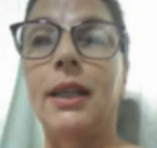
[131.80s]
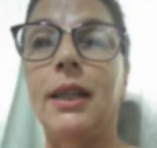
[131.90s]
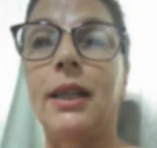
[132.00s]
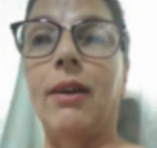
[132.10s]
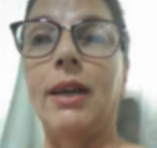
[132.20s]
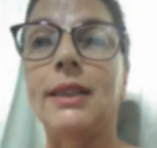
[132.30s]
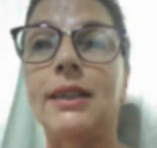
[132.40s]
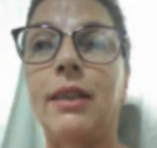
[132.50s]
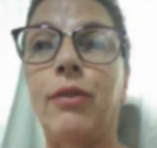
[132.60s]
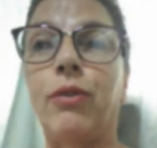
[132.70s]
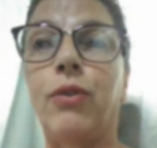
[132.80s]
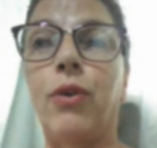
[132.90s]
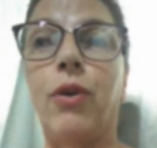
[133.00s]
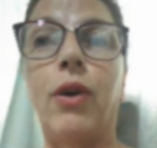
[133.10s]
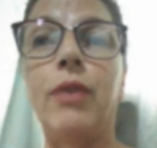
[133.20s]
Então, assim,
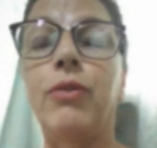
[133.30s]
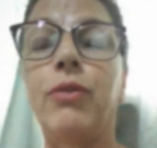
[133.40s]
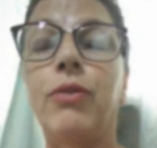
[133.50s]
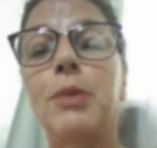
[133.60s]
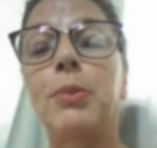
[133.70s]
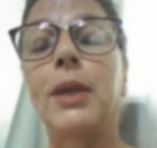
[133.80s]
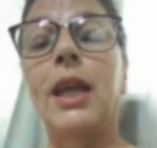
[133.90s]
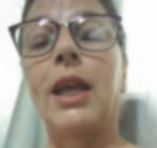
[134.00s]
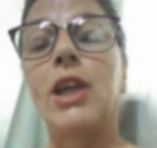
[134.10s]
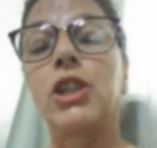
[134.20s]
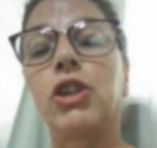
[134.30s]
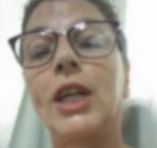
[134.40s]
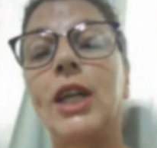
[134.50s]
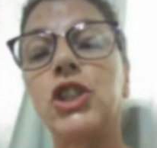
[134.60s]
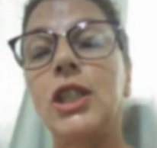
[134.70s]
foi, foi ter, porque eu acho que eu
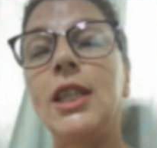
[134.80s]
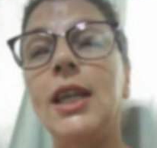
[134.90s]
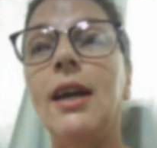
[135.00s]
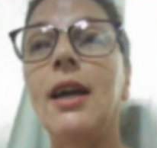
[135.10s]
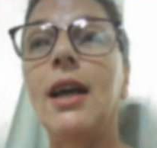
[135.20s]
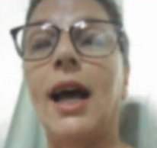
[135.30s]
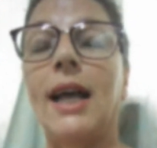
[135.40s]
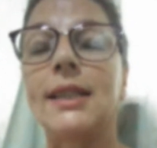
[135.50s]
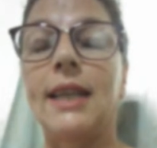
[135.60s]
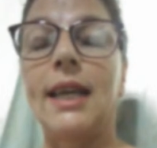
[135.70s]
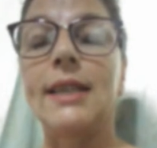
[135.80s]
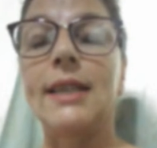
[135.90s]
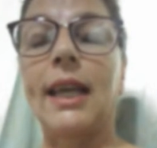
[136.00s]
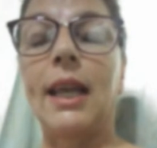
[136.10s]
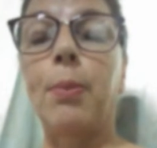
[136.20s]
já tinha, às vezes,
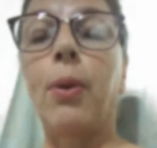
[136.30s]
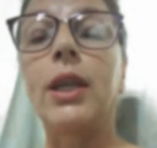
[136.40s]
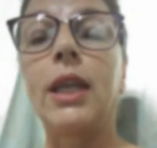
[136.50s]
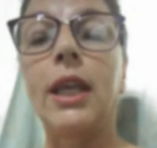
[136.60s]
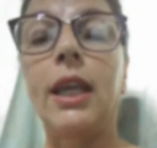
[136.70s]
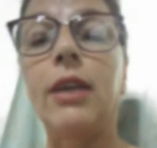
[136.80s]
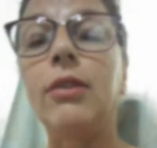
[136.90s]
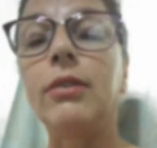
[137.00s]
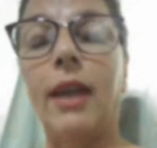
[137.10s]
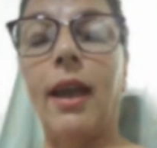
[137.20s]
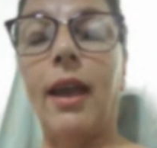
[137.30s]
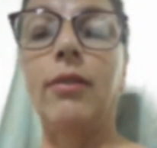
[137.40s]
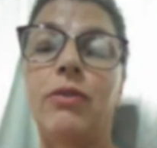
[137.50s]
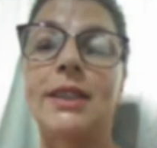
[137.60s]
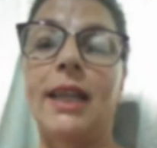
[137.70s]
aquele pouquinho, né?
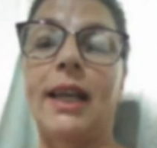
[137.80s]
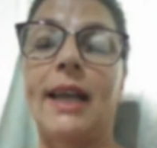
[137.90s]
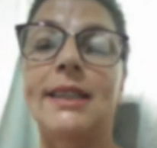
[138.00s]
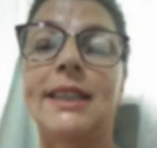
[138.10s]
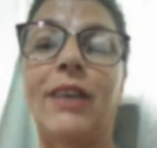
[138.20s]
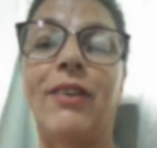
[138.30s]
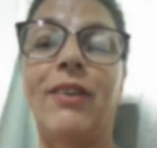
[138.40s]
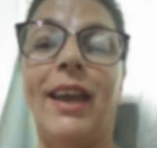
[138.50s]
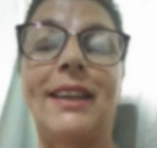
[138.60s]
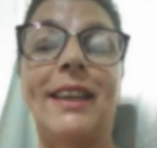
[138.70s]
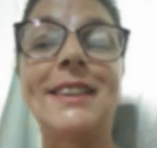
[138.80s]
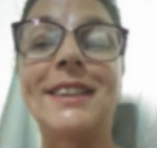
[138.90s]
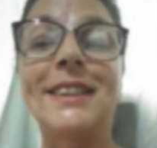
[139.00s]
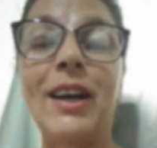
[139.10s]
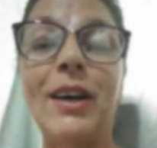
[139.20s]
Você casa, que é o quê?
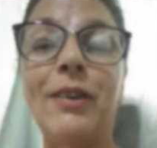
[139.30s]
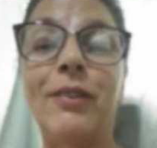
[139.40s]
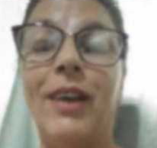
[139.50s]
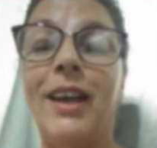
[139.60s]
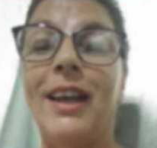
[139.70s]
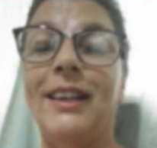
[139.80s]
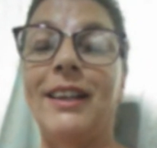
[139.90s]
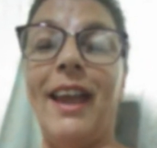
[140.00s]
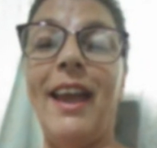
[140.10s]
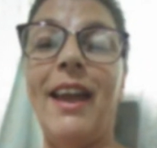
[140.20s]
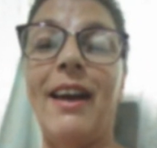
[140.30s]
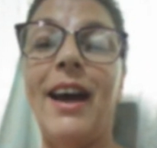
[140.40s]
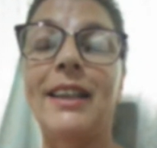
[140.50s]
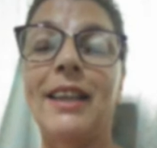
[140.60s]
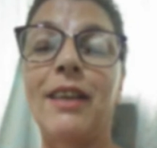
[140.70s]
Atenção, né?
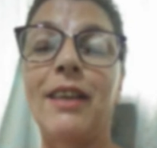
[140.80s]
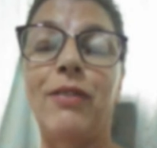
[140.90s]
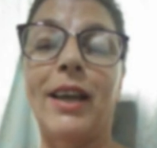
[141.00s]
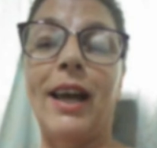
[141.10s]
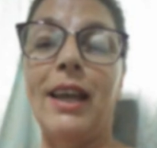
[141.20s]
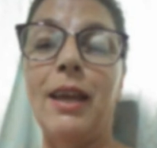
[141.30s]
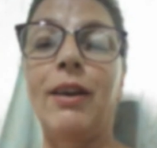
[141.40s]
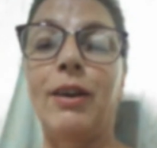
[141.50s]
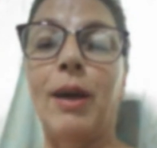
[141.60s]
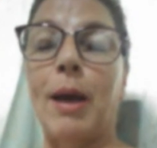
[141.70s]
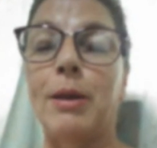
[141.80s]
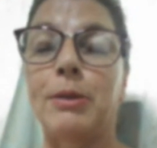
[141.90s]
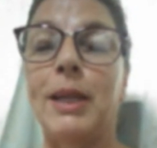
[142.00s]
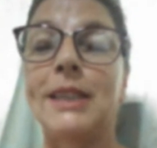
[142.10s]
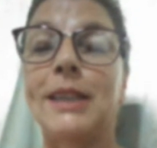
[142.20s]
Ah, tem que ficar ali. Eh,
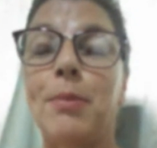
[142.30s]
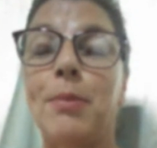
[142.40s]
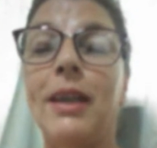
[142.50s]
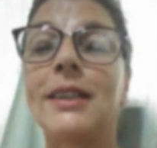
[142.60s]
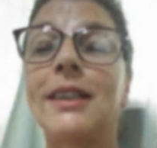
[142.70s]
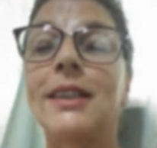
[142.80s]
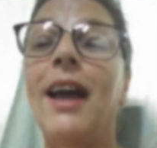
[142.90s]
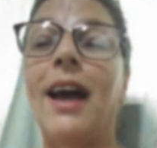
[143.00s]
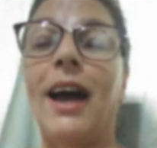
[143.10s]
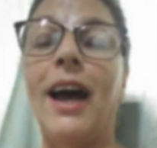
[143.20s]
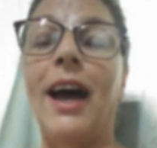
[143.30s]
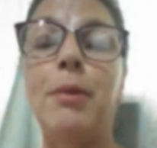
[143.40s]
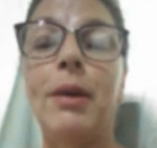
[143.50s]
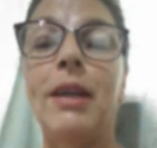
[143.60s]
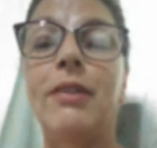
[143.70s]
as minhas amigas, ai,
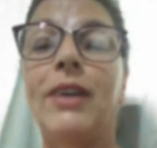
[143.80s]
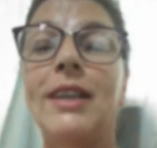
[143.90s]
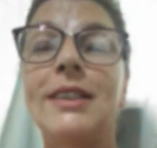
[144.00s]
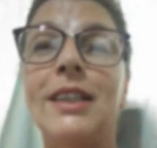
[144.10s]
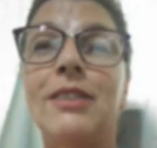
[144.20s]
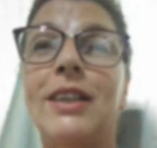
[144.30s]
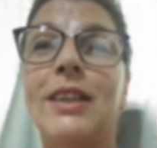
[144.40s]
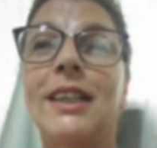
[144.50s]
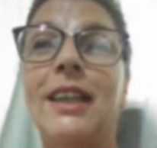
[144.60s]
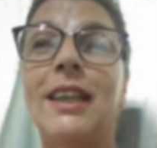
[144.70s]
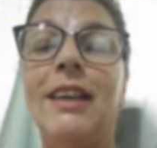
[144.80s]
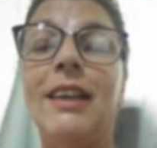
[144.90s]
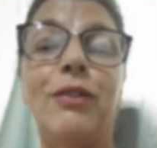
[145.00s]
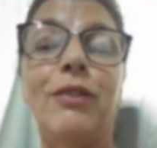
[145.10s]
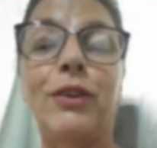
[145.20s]
meu marido faz isso, faz aquilo,
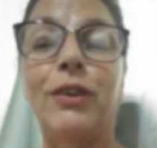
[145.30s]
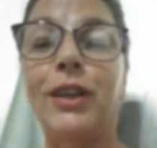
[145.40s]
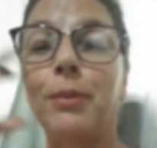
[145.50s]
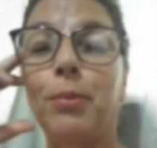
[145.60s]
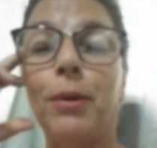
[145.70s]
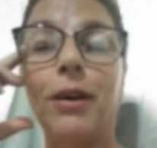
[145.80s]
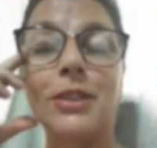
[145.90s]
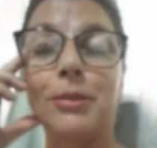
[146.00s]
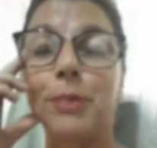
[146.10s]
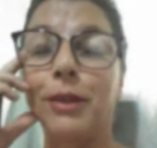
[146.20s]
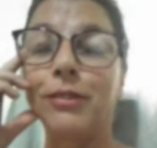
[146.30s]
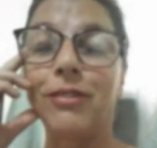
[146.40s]
e eu fui colocando, poxa, o meu não